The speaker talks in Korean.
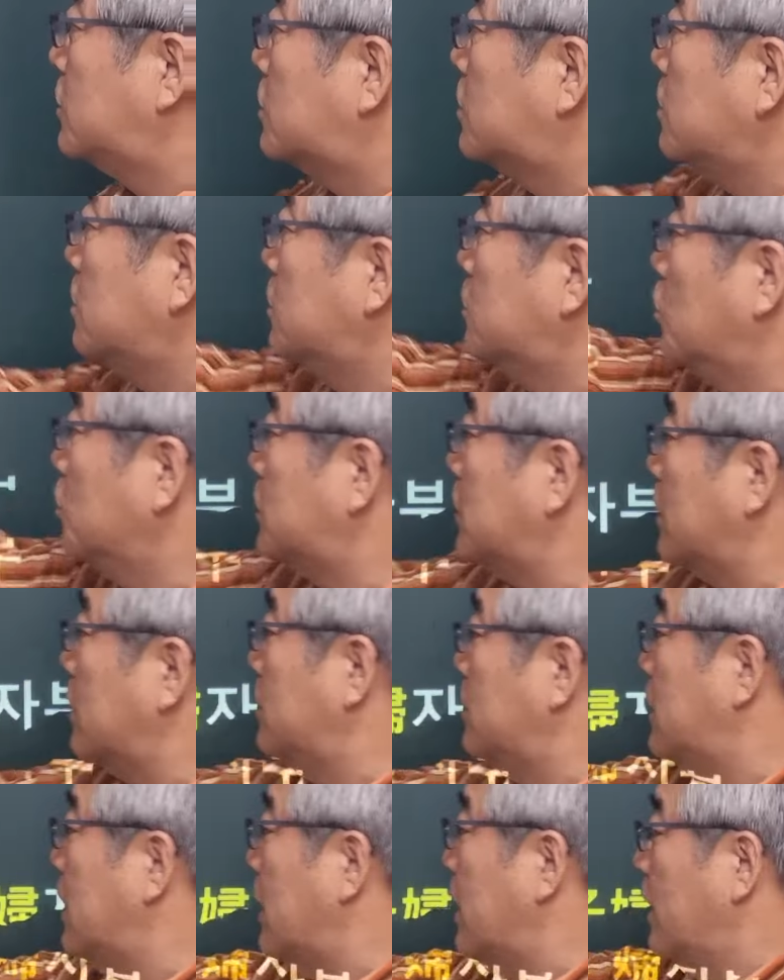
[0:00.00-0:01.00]

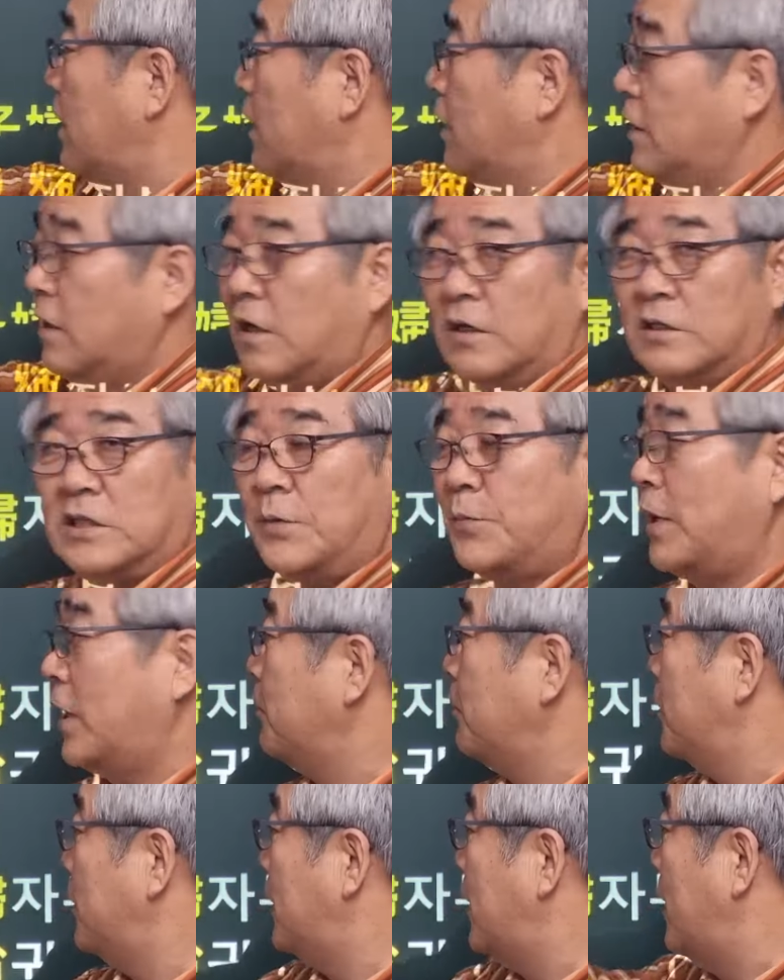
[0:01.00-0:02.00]
쓸소자는 이제
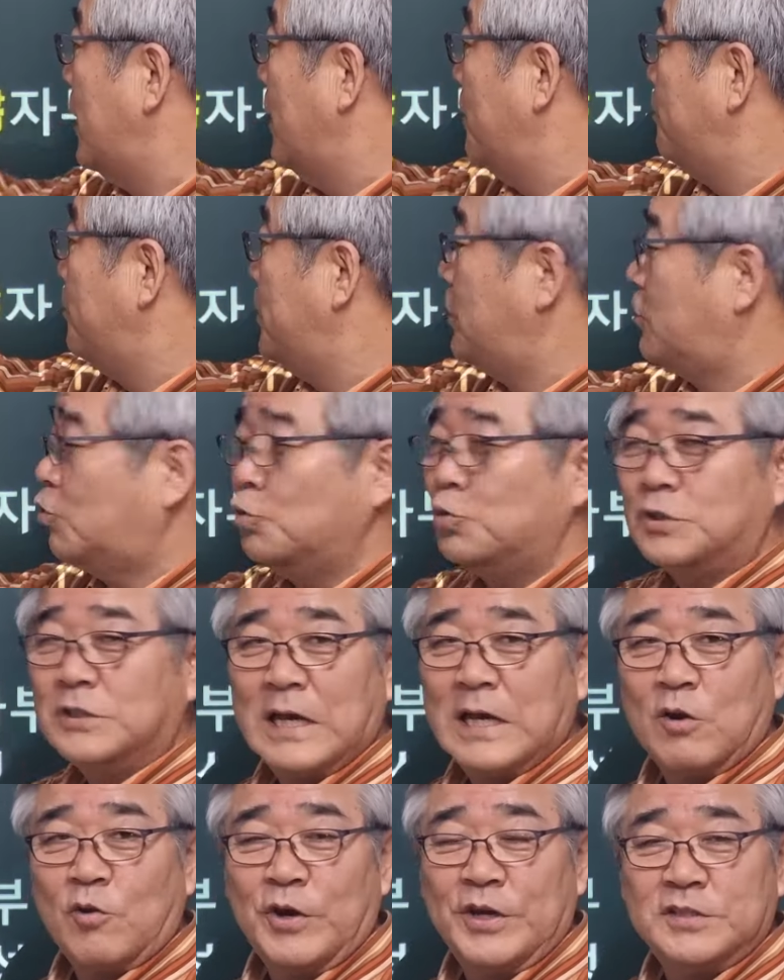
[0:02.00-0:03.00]
제방면에 어,
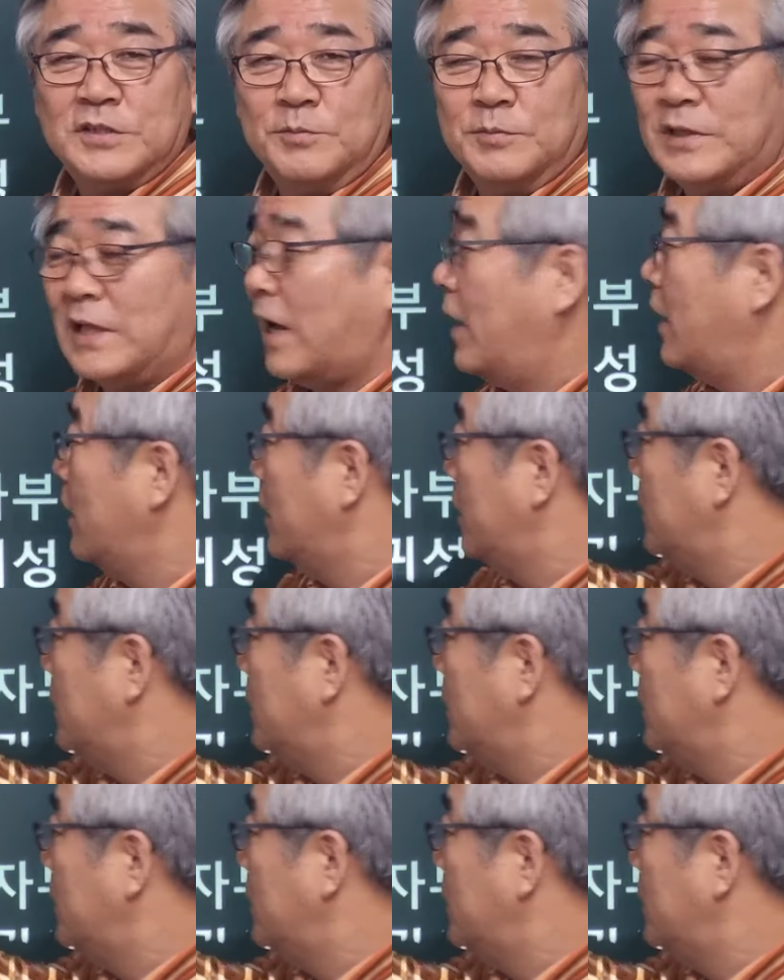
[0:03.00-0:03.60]
비추자라고 했습니다.